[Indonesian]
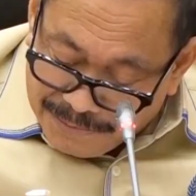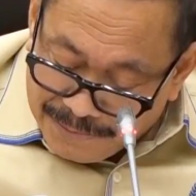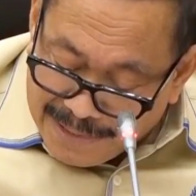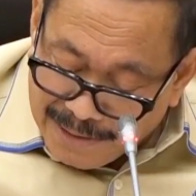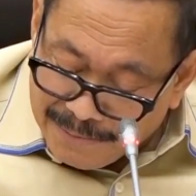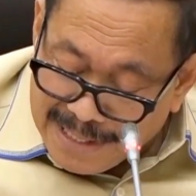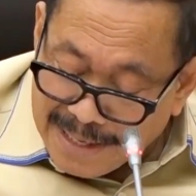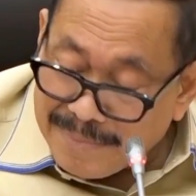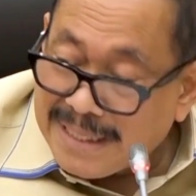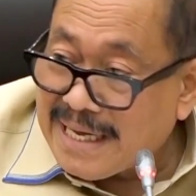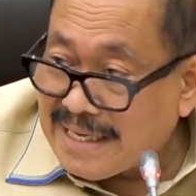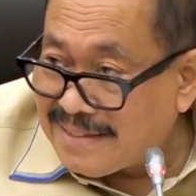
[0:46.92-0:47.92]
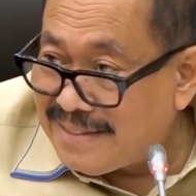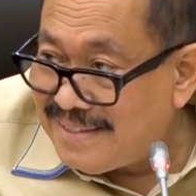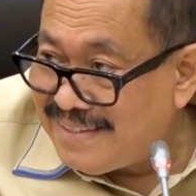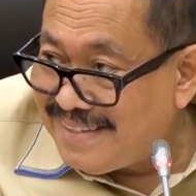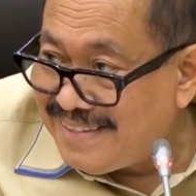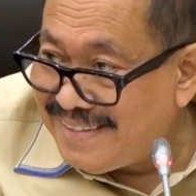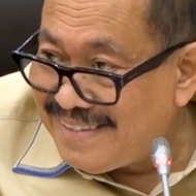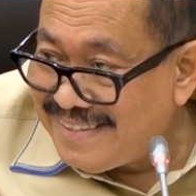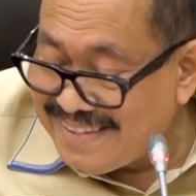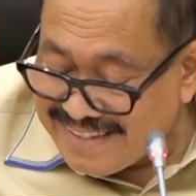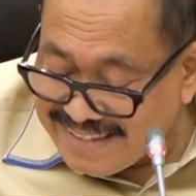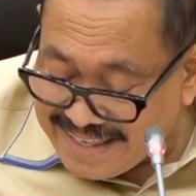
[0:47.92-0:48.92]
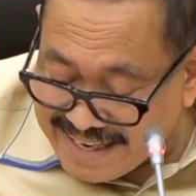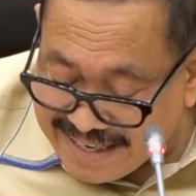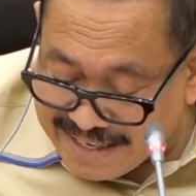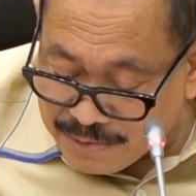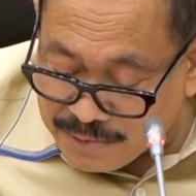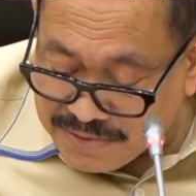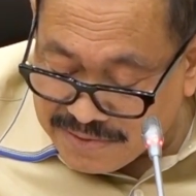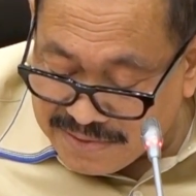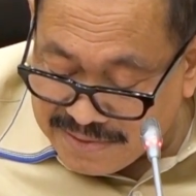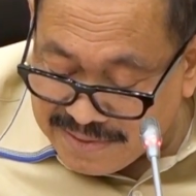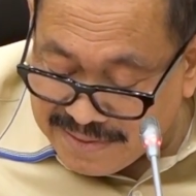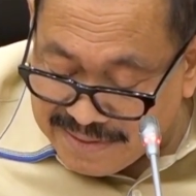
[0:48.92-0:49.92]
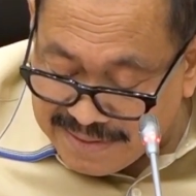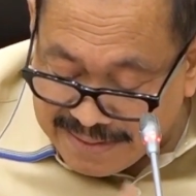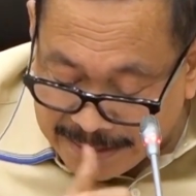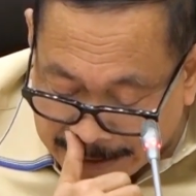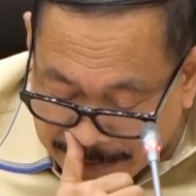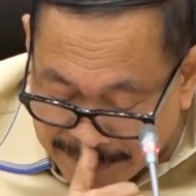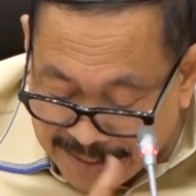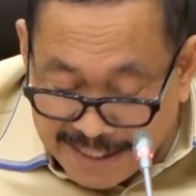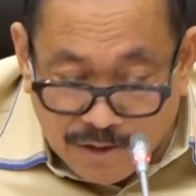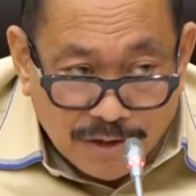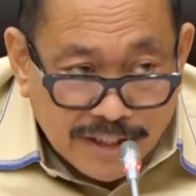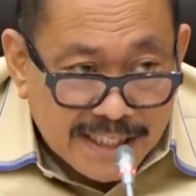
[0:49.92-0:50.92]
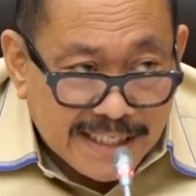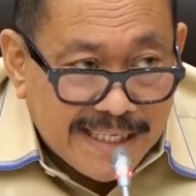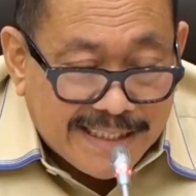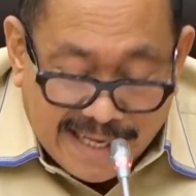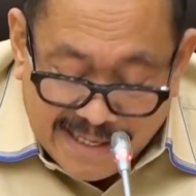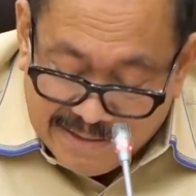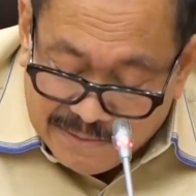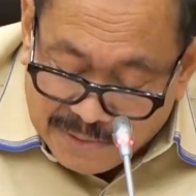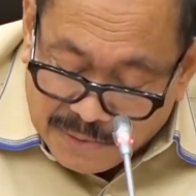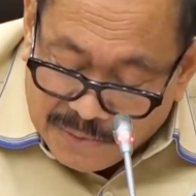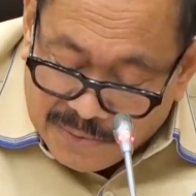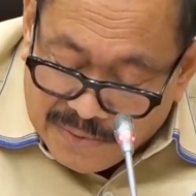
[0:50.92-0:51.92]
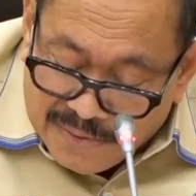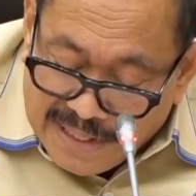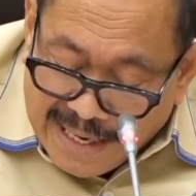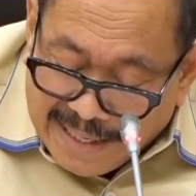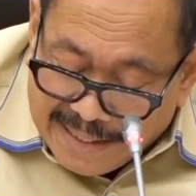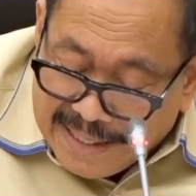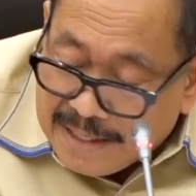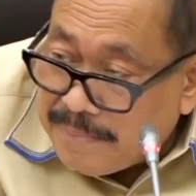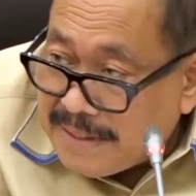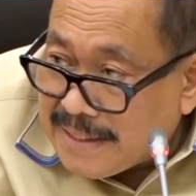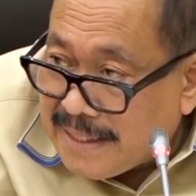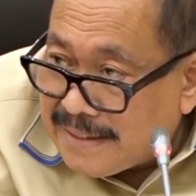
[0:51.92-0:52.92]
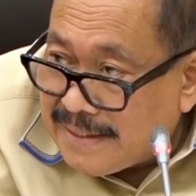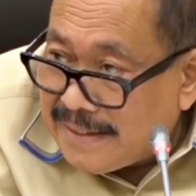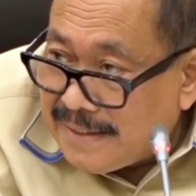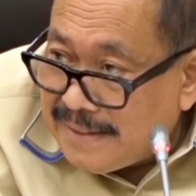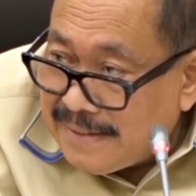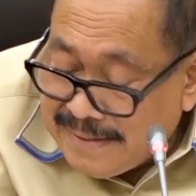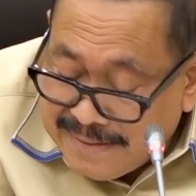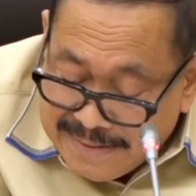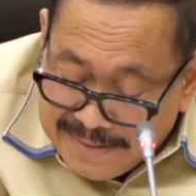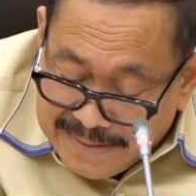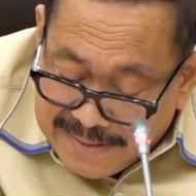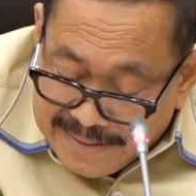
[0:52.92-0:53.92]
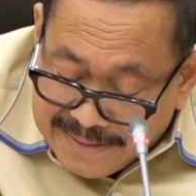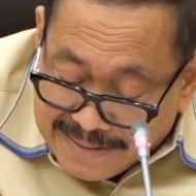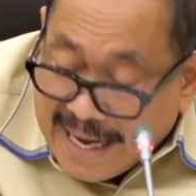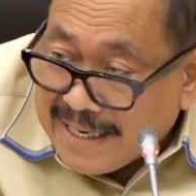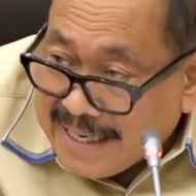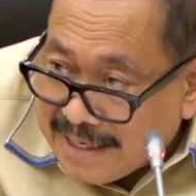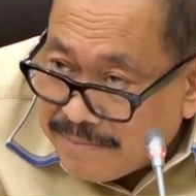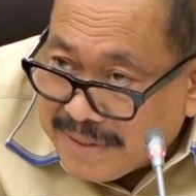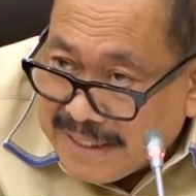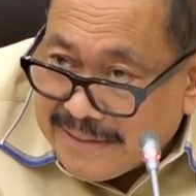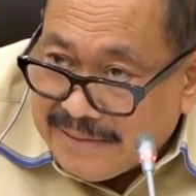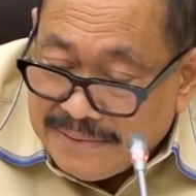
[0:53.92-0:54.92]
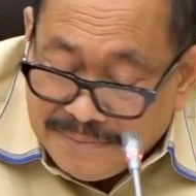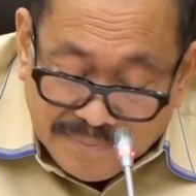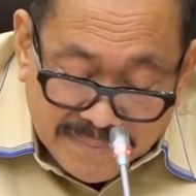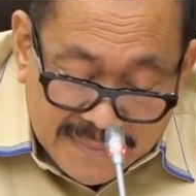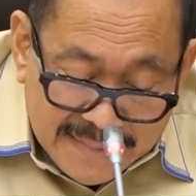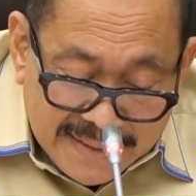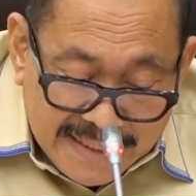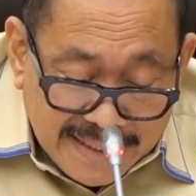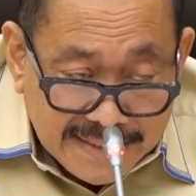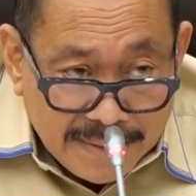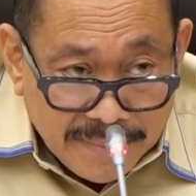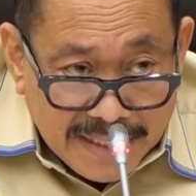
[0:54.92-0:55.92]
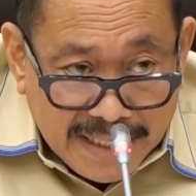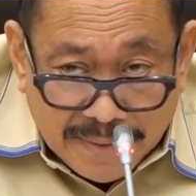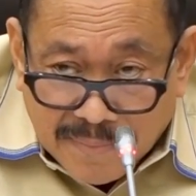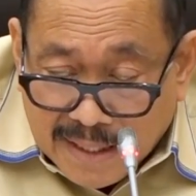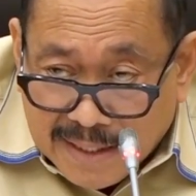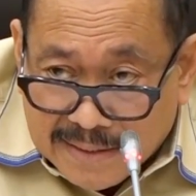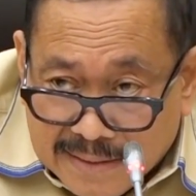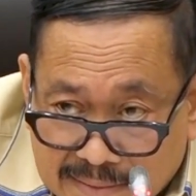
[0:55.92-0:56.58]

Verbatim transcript: Undang-undang migas yang harus menjadi concern kita untuk agar bisa disahkan begitu dan saya pikir Pak